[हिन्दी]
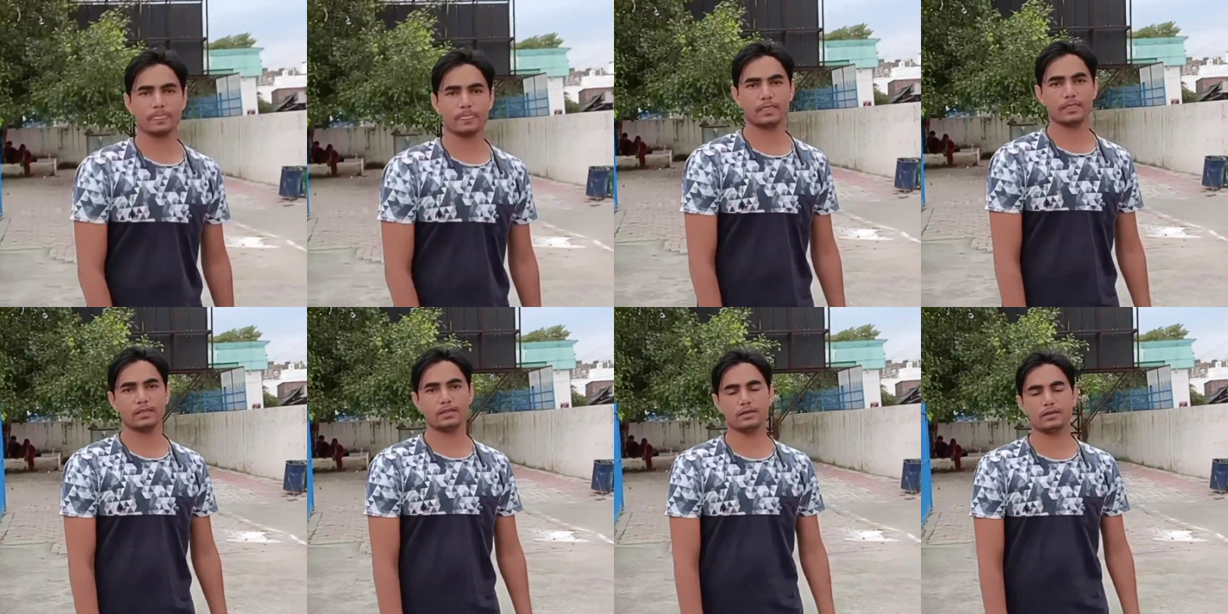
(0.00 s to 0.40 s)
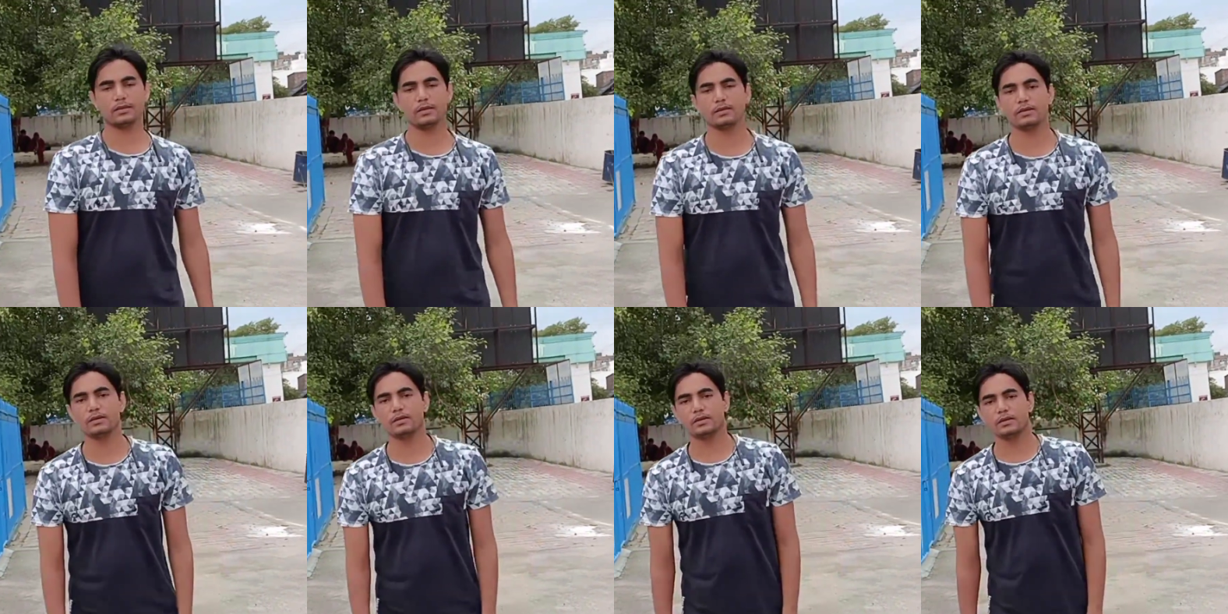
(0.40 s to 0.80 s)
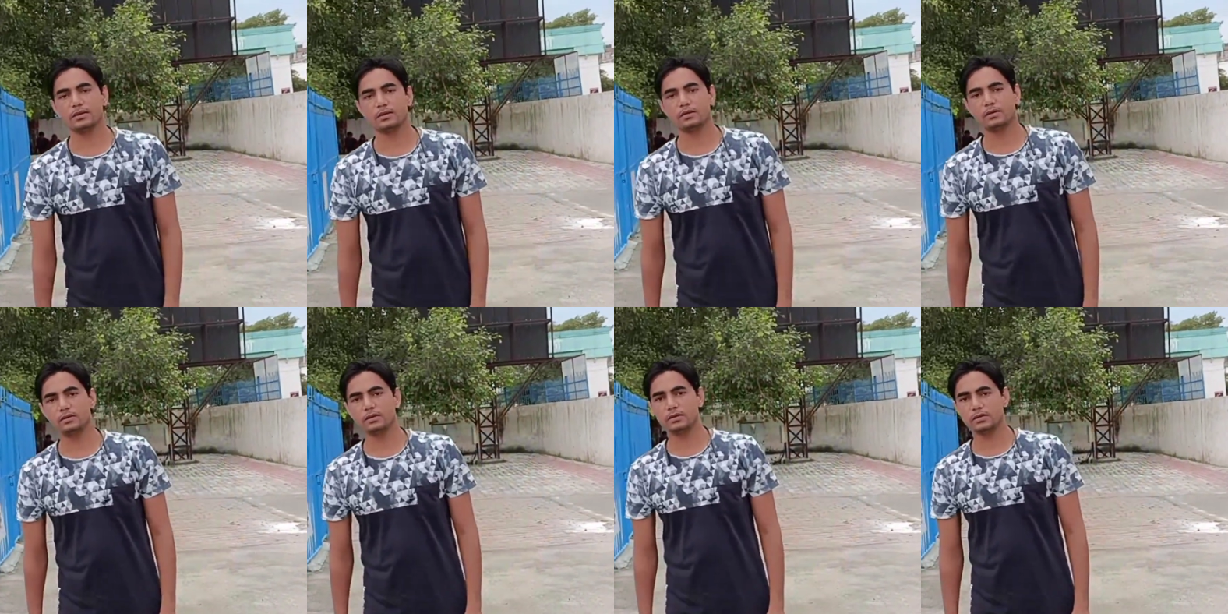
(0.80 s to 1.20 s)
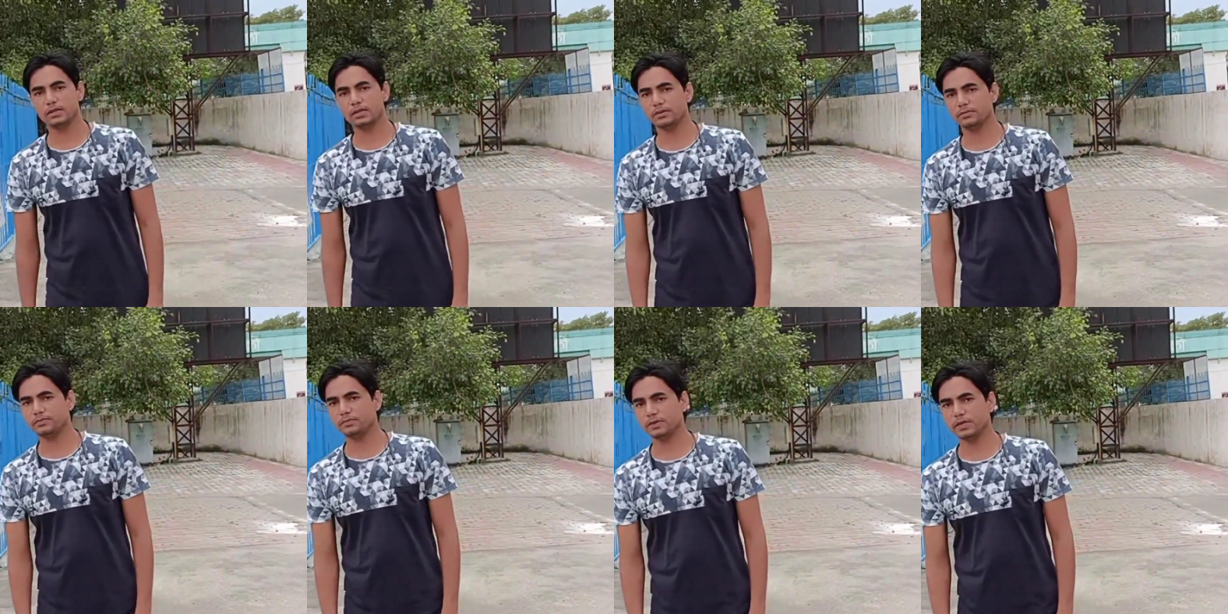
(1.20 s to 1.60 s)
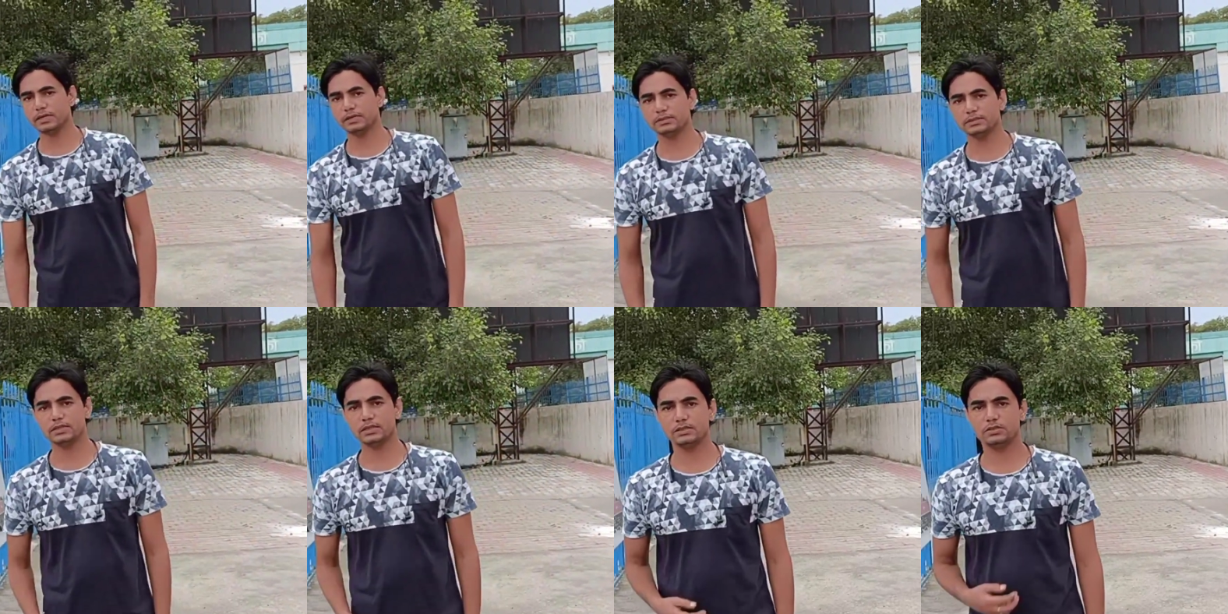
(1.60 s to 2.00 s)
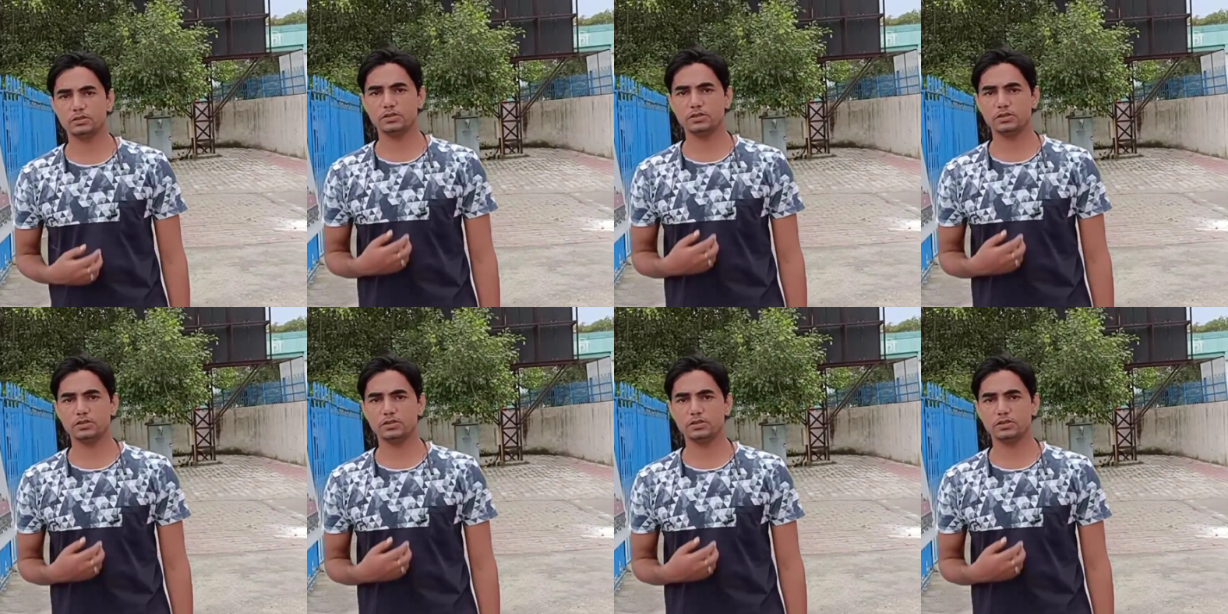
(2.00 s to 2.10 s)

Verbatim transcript: इसका व्यू मैं अभी आपको दिखाता हूँ